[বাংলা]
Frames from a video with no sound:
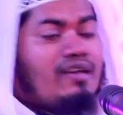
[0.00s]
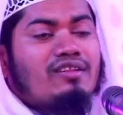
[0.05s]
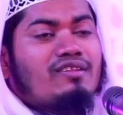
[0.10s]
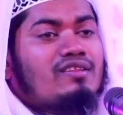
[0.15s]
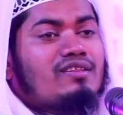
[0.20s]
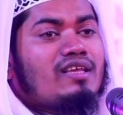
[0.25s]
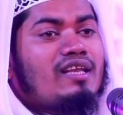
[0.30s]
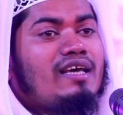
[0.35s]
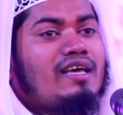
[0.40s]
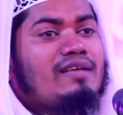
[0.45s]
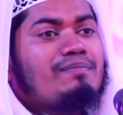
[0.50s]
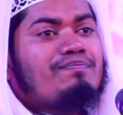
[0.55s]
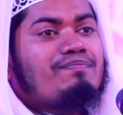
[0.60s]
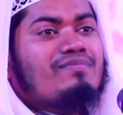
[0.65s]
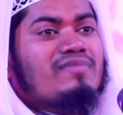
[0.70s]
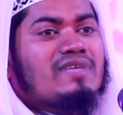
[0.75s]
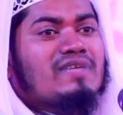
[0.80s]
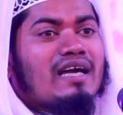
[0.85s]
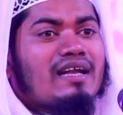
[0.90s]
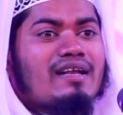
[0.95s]
স্ত্রী
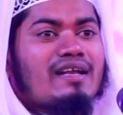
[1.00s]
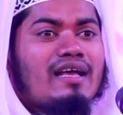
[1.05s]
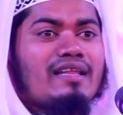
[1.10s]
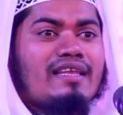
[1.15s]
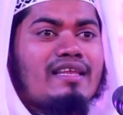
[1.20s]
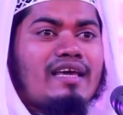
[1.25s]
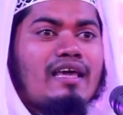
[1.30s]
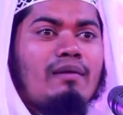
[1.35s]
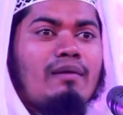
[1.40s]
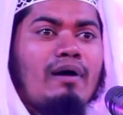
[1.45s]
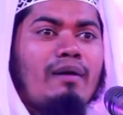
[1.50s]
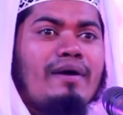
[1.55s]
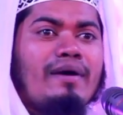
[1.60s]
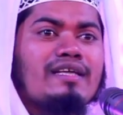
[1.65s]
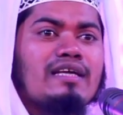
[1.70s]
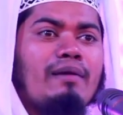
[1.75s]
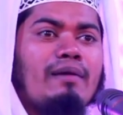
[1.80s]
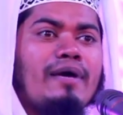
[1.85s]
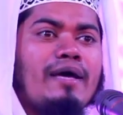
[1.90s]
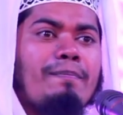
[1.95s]
জান্নাতে কিভাবে
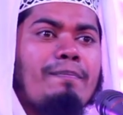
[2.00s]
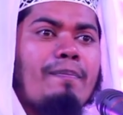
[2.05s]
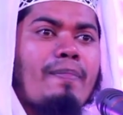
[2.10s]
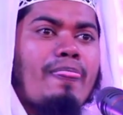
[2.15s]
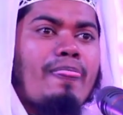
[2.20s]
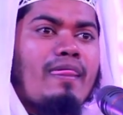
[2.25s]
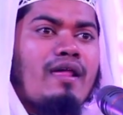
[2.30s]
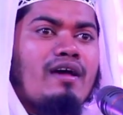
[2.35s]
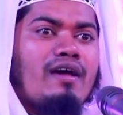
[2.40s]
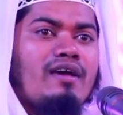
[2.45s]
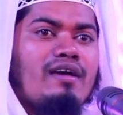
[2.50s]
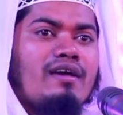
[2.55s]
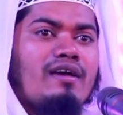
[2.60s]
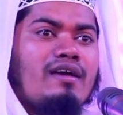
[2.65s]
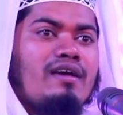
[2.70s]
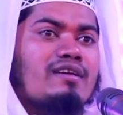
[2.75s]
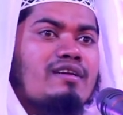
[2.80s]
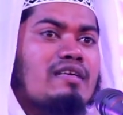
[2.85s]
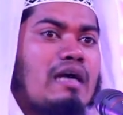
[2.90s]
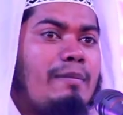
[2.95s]
যাবেন
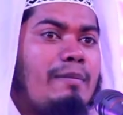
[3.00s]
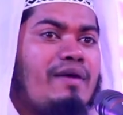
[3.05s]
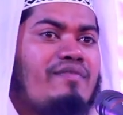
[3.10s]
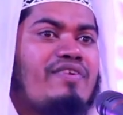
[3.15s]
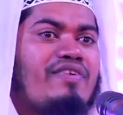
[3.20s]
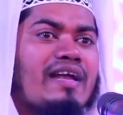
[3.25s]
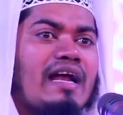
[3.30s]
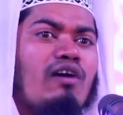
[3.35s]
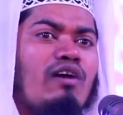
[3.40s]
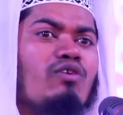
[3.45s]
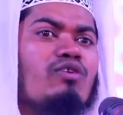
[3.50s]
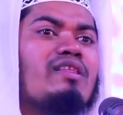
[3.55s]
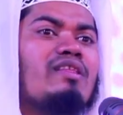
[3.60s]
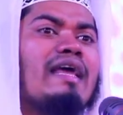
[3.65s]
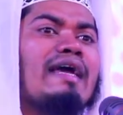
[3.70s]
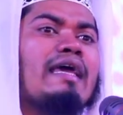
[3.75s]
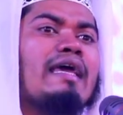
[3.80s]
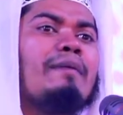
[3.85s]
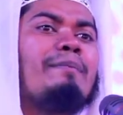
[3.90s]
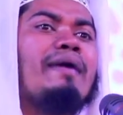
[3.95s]
স্বামী ফেরাউন
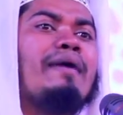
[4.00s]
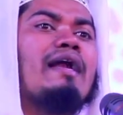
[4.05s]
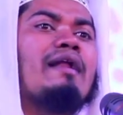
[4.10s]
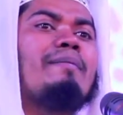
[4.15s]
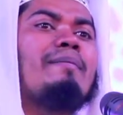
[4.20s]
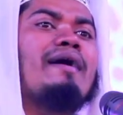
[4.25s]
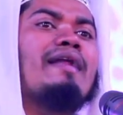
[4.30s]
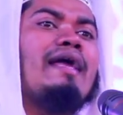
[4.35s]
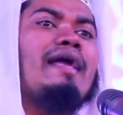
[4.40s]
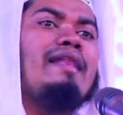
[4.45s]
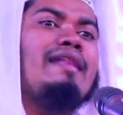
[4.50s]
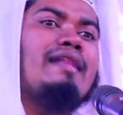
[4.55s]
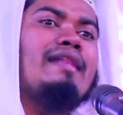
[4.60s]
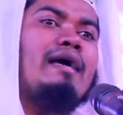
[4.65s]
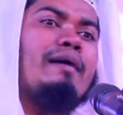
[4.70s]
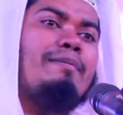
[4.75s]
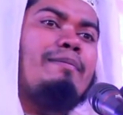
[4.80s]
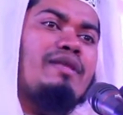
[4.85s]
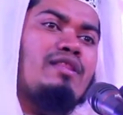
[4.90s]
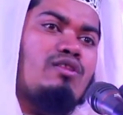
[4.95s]
তাকে বারবার
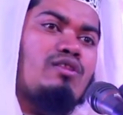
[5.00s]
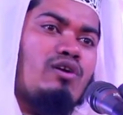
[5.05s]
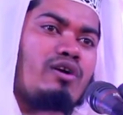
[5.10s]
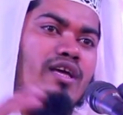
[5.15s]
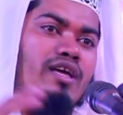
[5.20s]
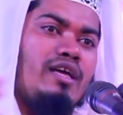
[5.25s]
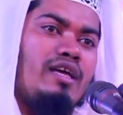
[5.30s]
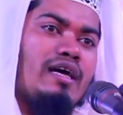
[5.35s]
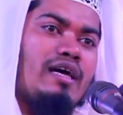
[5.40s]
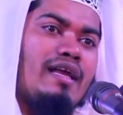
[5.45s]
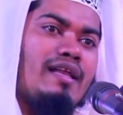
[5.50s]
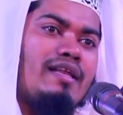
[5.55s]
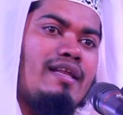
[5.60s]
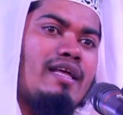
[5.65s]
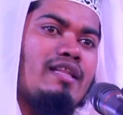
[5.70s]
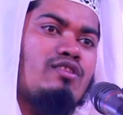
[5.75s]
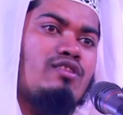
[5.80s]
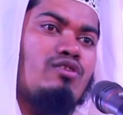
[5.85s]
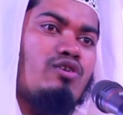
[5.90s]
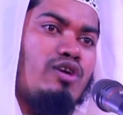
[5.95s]
আল্লাহ বিদ্রোহী
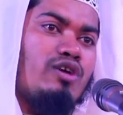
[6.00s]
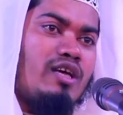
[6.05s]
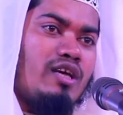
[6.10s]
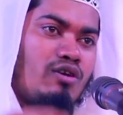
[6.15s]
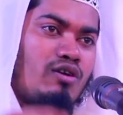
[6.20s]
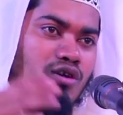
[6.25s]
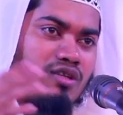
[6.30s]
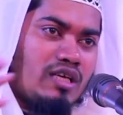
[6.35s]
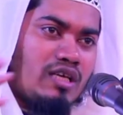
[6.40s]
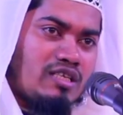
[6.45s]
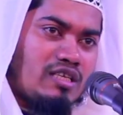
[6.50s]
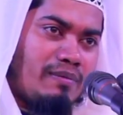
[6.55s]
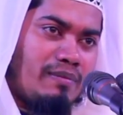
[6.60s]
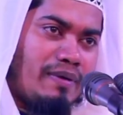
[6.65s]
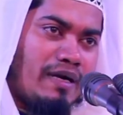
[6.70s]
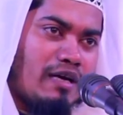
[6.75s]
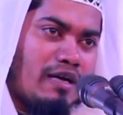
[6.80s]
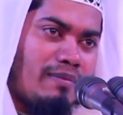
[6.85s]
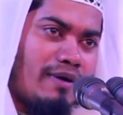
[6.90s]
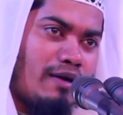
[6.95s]
আল্লাহ দ্রোহী কথা সে
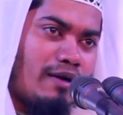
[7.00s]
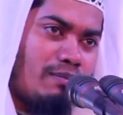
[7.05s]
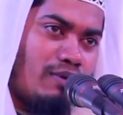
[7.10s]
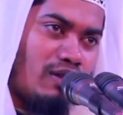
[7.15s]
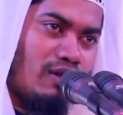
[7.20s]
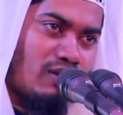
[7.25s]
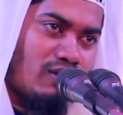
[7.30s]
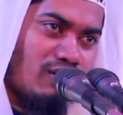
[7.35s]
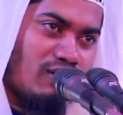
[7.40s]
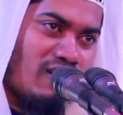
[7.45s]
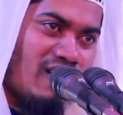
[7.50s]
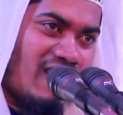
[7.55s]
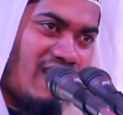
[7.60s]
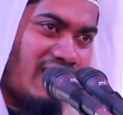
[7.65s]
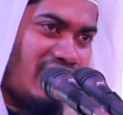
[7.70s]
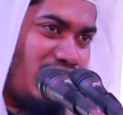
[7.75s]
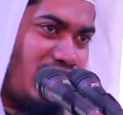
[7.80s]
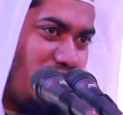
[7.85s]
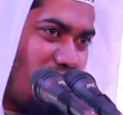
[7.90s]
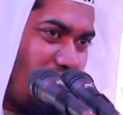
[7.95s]
বারবার বলতো
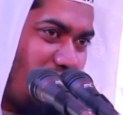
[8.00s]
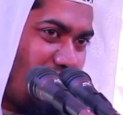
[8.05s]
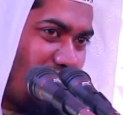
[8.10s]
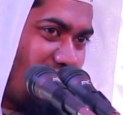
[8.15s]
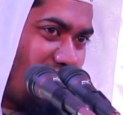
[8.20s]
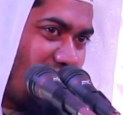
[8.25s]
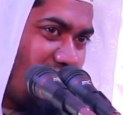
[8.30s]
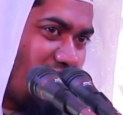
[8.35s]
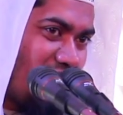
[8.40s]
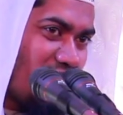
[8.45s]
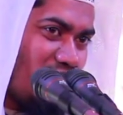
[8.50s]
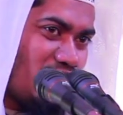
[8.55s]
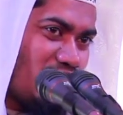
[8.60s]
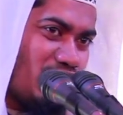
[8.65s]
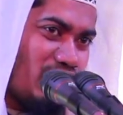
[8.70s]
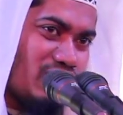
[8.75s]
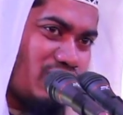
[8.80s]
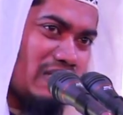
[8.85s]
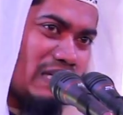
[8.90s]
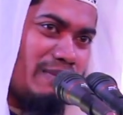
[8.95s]
কিন্তু স্ত্রী
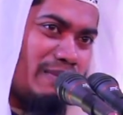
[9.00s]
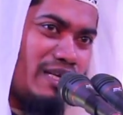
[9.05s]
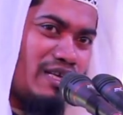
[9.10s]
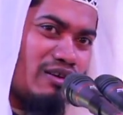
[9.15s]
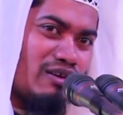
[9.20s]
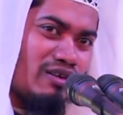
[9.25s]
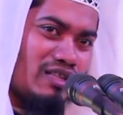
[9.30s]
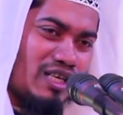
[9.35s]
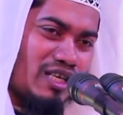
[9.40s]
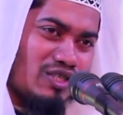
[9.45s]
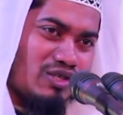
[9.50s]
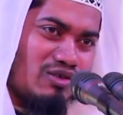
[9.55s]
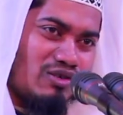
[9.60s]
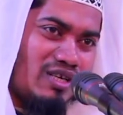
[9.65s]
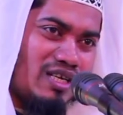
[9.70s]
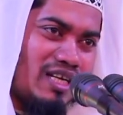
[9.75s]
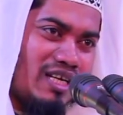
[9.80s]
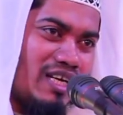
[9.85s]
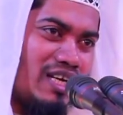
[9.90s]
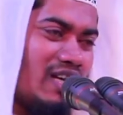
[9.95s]
কখনো স্বামীর কথা শুনে
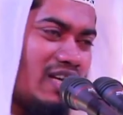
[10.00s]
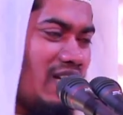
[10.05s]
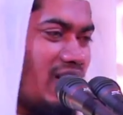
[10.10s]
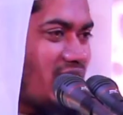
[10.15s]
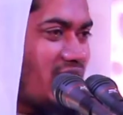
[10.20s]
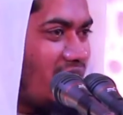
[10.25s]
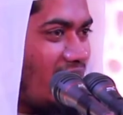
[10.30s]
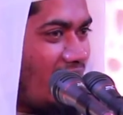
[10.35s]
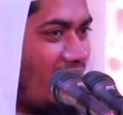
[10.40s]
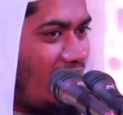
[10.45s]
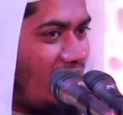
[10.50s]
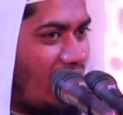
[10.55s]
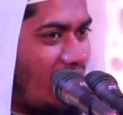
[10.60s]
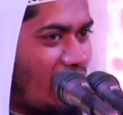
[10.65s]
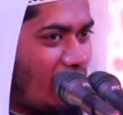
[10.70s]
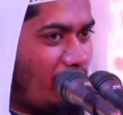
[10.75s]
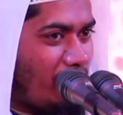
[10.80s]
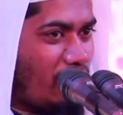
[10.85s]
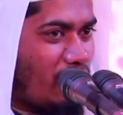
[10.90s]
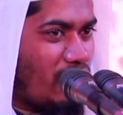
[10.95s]
নাই সে
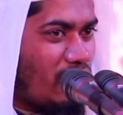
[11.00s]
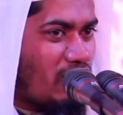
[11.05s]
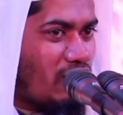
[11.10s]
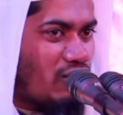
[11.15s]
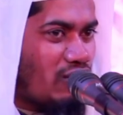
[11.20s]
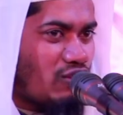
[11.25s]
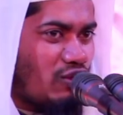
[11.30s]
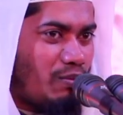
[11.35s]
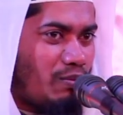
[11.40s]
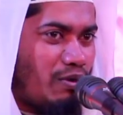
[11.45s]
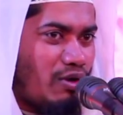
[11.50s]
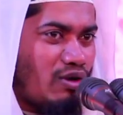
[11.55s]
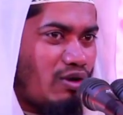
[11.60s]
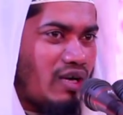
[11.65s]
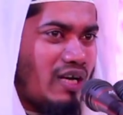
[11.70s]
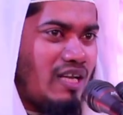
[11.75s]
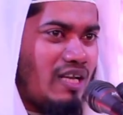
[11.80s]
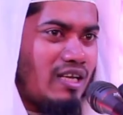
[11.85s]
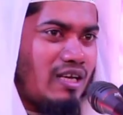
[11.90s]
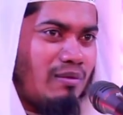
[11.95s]
আল্লাহকে ভয় করত
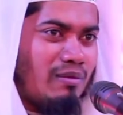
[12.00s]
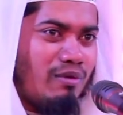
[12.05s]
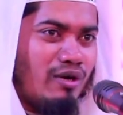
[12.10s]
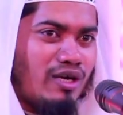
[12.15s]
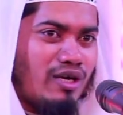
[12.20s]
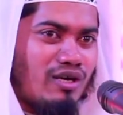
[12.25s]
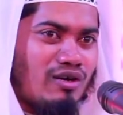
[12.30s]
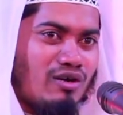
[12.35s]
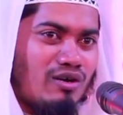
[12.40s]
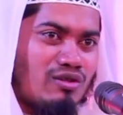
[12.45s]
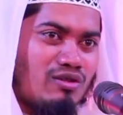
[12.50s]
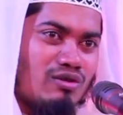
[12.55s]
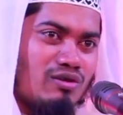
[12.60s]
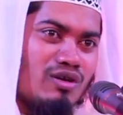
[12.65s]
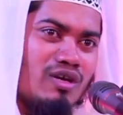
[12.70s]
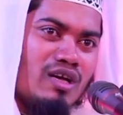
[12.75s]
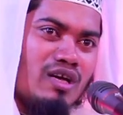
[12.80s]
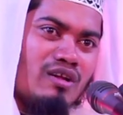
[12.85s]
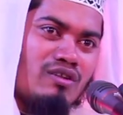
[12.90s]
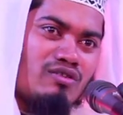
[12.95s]
পরকালকে ভয় করত
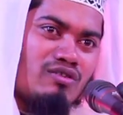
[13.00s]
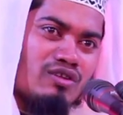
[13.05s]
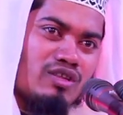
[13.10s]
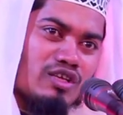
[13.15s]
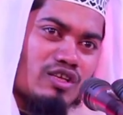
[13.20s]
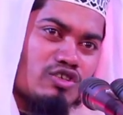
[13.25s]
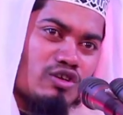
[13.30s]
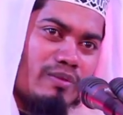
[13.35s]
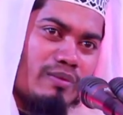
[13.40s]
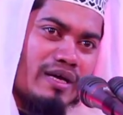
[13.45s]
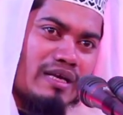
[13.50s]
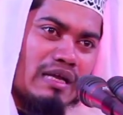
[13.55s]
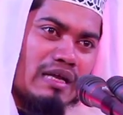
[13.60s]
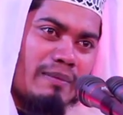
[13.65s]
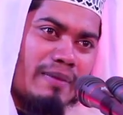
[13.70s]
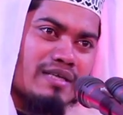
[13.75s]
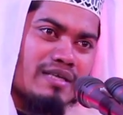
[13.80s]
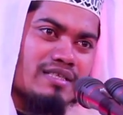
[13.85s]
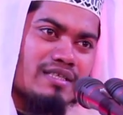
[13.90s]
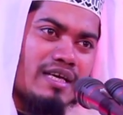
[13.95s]
যত সময়
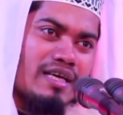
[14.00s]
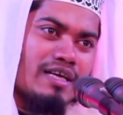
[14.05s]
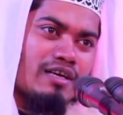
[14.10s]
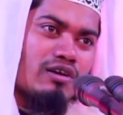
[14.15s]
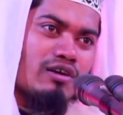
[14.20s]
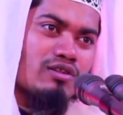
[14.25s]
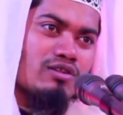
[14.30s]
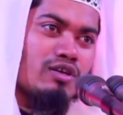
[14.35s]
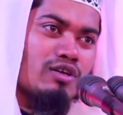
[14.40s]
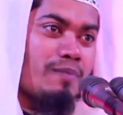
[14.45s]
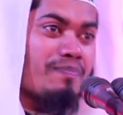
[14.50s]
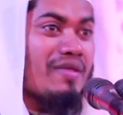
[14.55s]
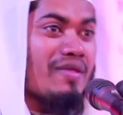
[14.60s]
নামাজ আদায় করত